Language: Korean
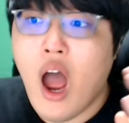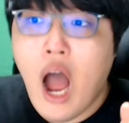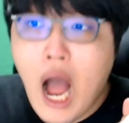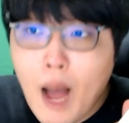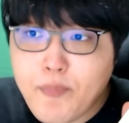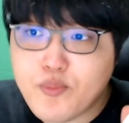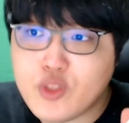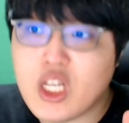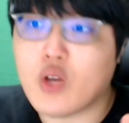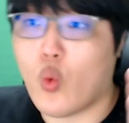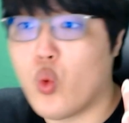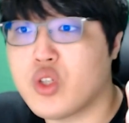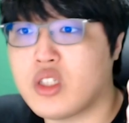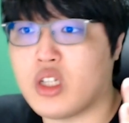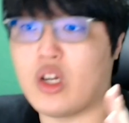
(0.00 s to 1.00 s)
합체
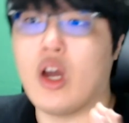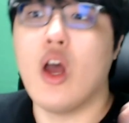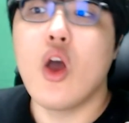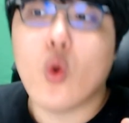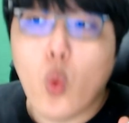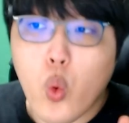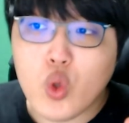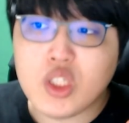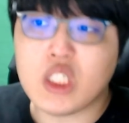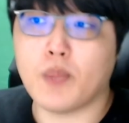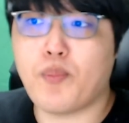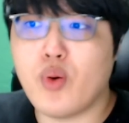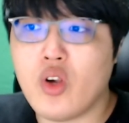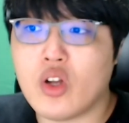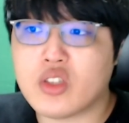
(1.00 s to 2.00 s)
고스트 고스트
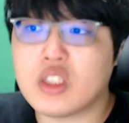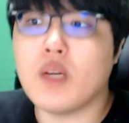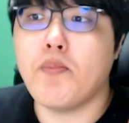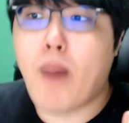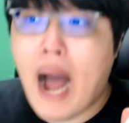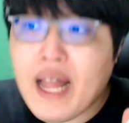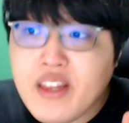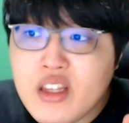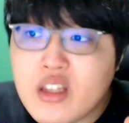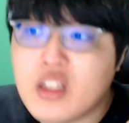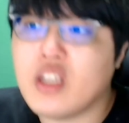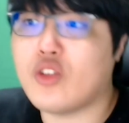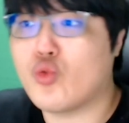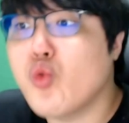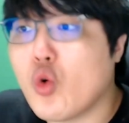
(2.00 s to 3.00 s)
플러스
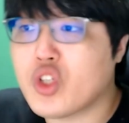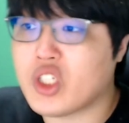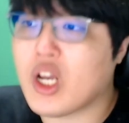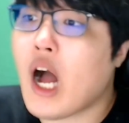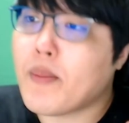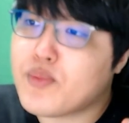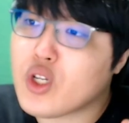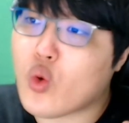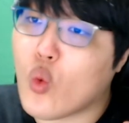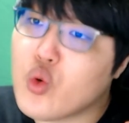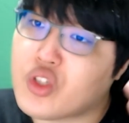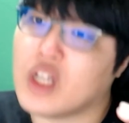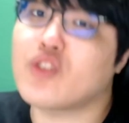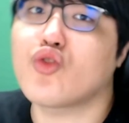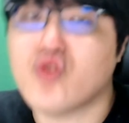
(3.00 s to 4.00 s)
만티 두옥신이 합체
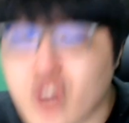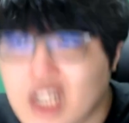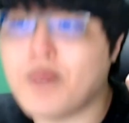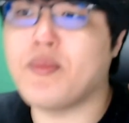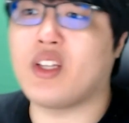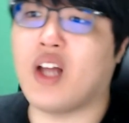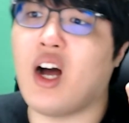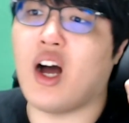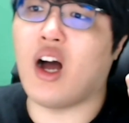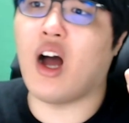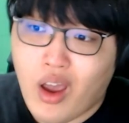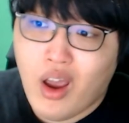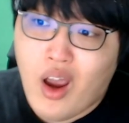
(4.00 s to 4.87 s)
고스트에 추가됩니다